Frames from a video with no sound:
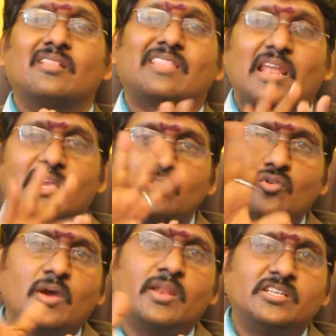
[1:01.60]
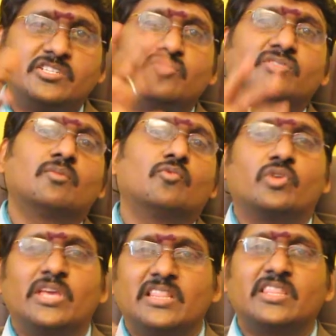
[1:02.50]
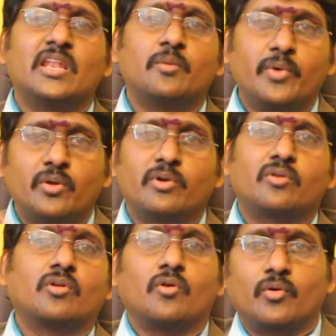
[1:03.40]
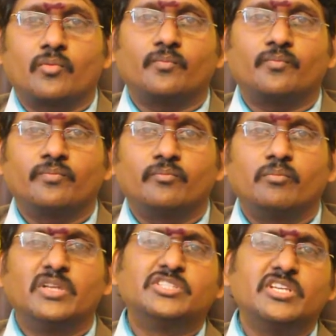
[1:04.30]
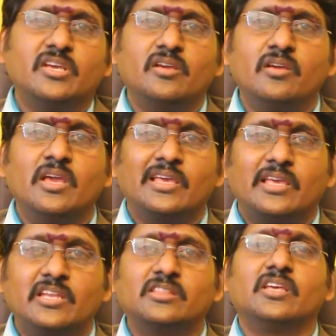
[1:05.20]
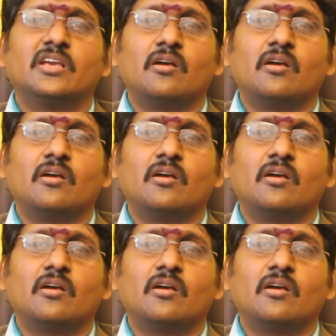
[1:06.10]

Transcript: తలకిందులైన జీవితము కీర్తి అనే పేరు పెట్టుకున్నవారు మంచి కీర్తి